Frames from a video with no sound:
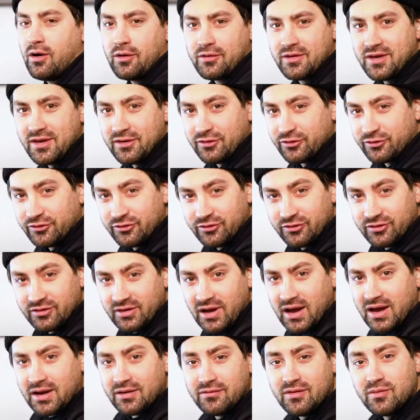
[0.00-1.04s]
Okay,
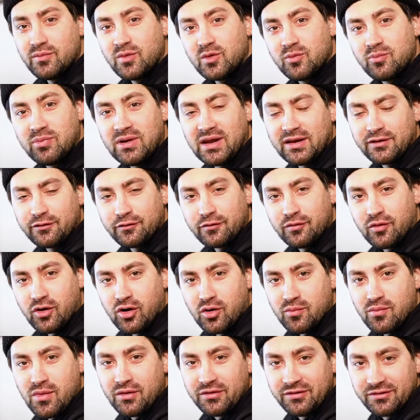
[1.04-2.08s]
starten wir mit
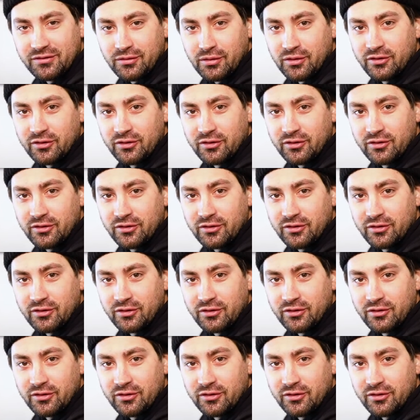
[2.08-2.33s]
Plattformen aus